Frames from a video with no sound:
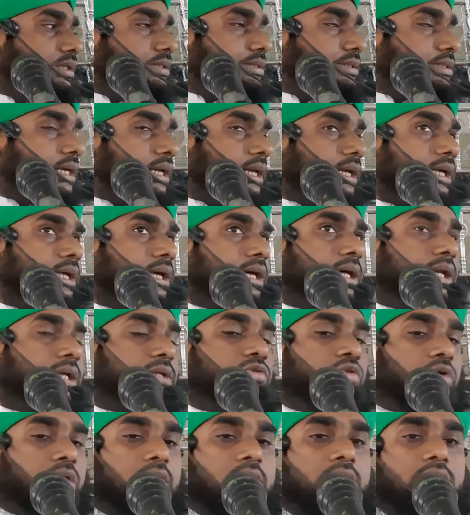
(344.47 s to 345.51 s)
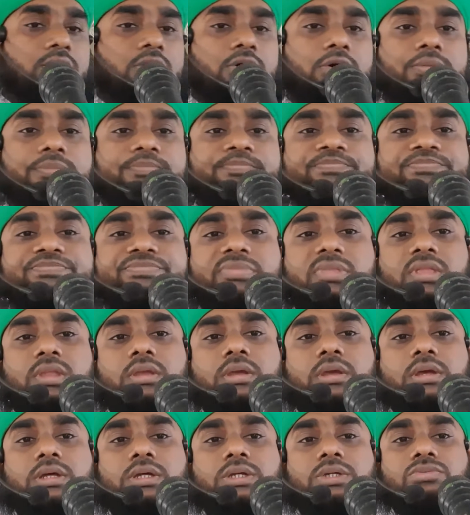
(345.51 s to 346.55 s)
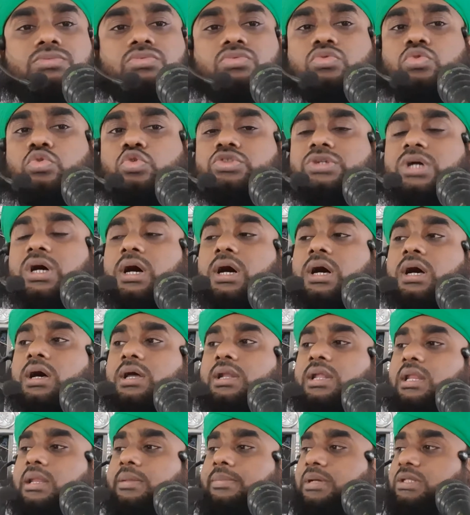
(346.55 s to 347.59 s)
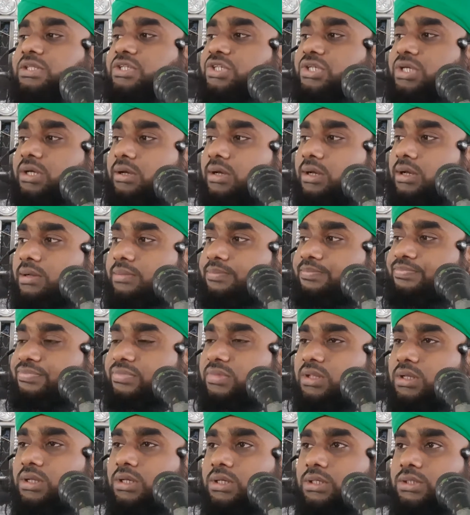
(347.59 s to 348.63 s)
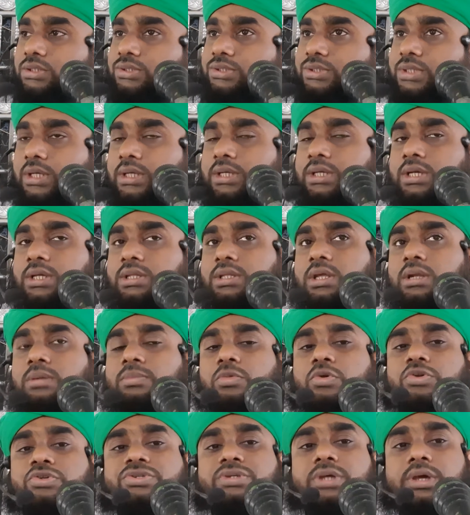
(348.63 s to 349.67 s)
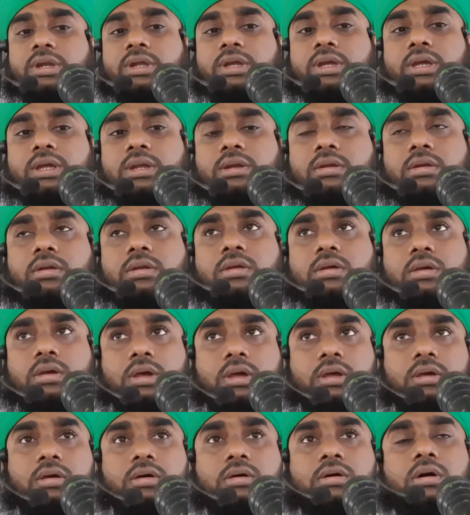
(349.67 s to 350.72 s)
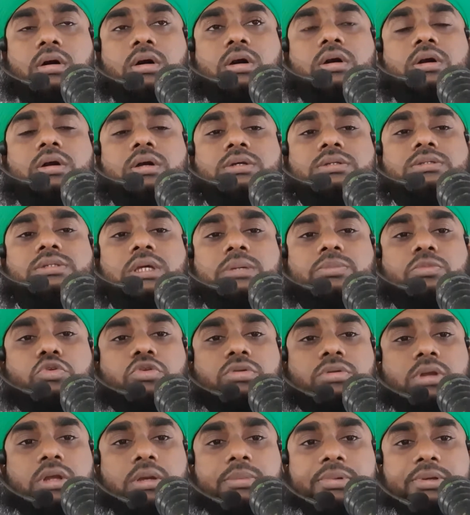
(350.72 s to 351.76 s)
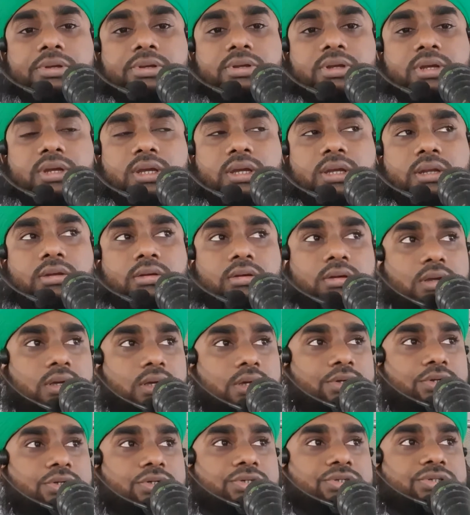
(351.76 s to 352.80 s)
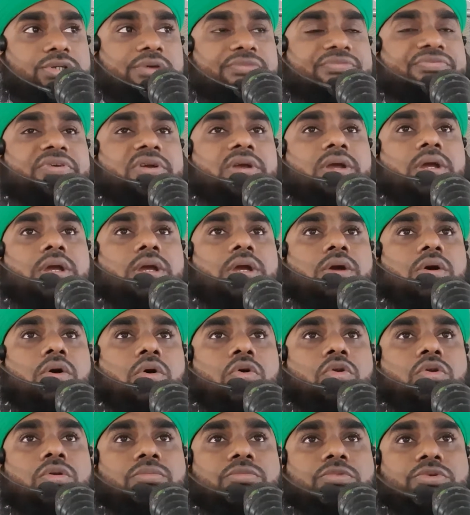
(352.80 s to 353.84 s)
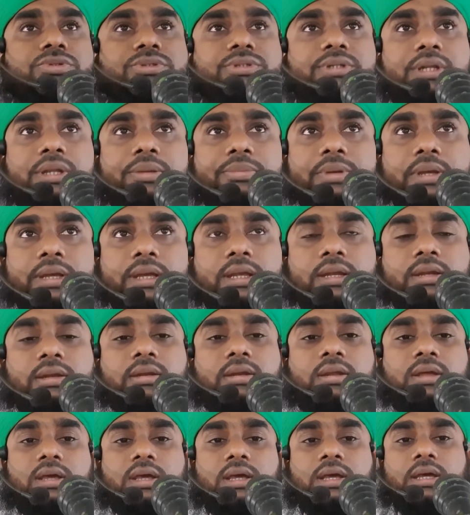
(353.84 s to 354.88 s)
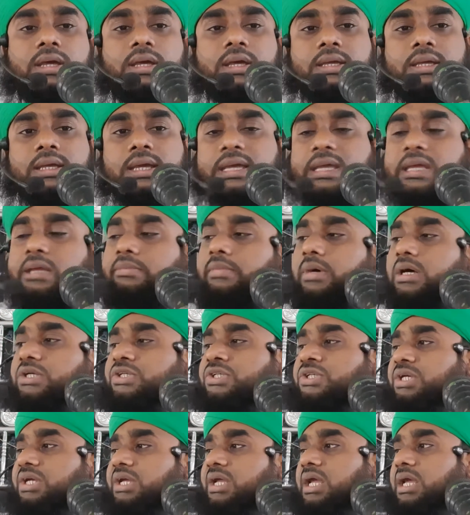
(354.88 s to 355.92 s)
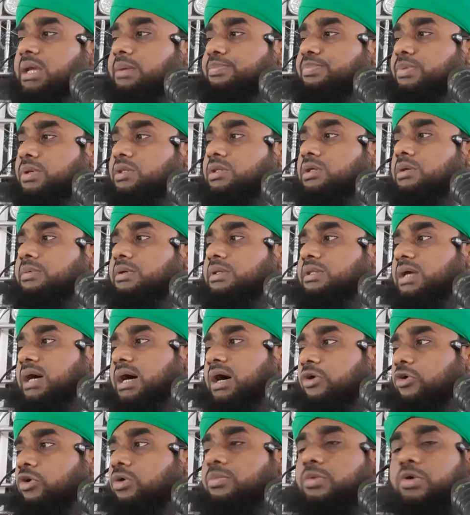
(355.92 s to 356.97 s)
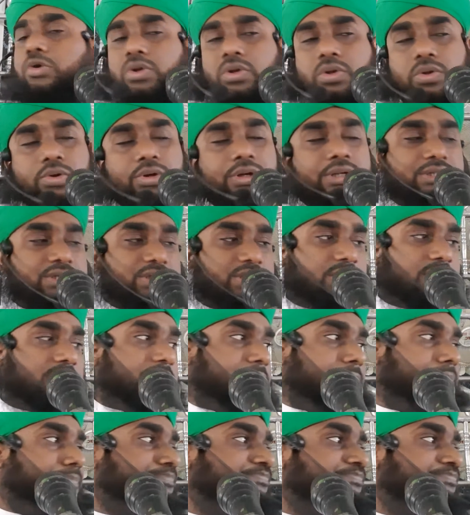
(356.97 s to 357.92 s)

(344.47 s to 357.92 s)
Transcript: সরকার দু আলম দু জাহানের বাদশাহ সৈয়দুল মুরসলিন খাতামুন্নবীন শফিউল মুজনিবিন এই মাসে এই পৃথিবীতে আগমন করেছিলেন